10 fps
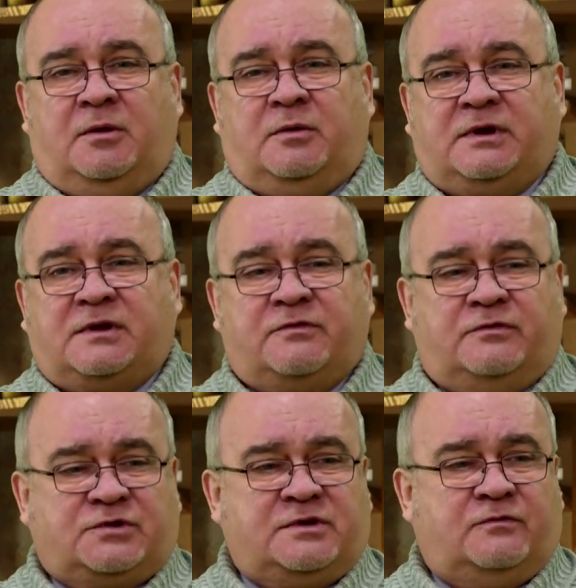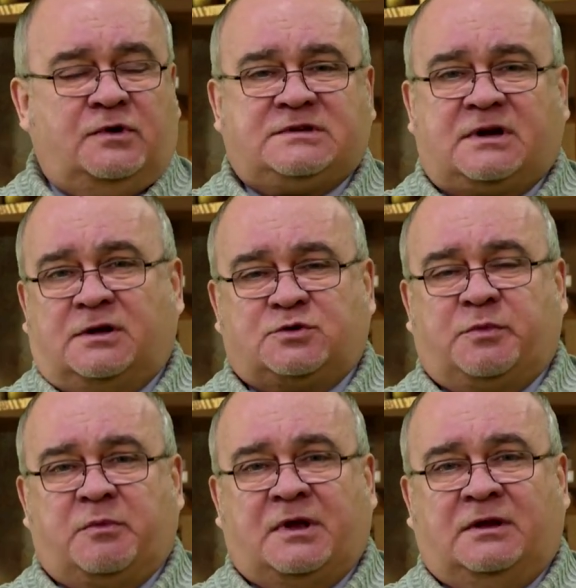При разряде 8 вольт сразу
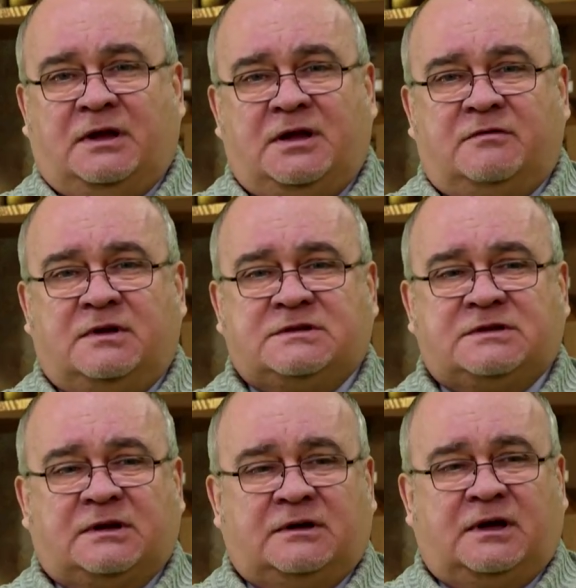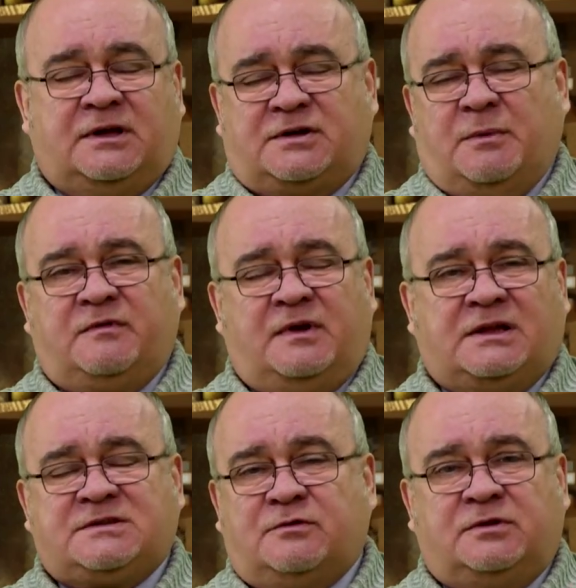запоминала, налево нельзя. А когда там
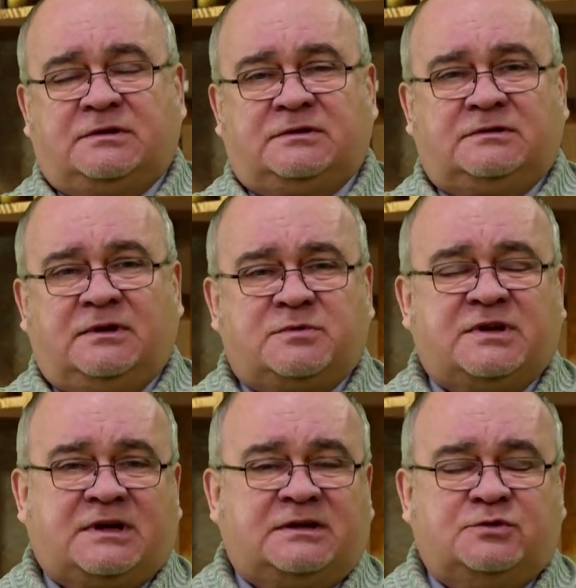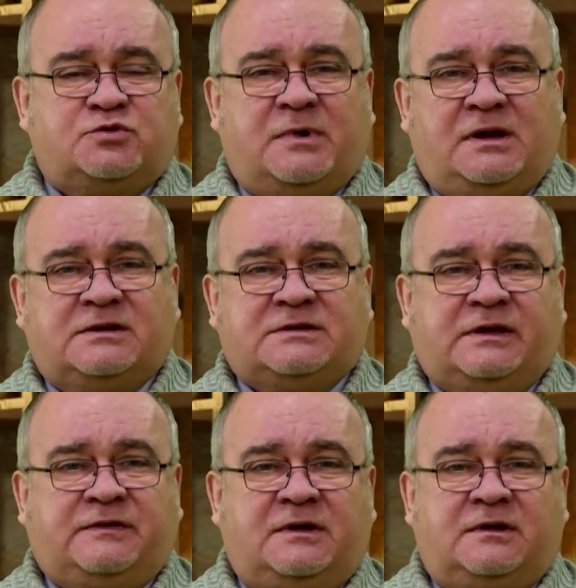12 вольт, э, она вообще сходила с ума, лезла
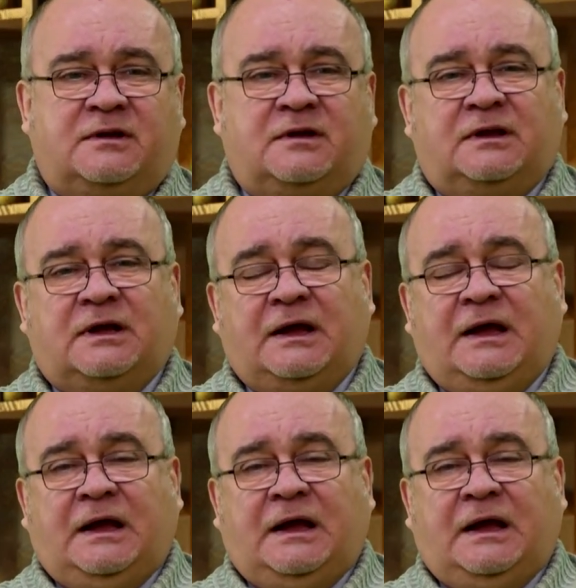на стенки и так далее.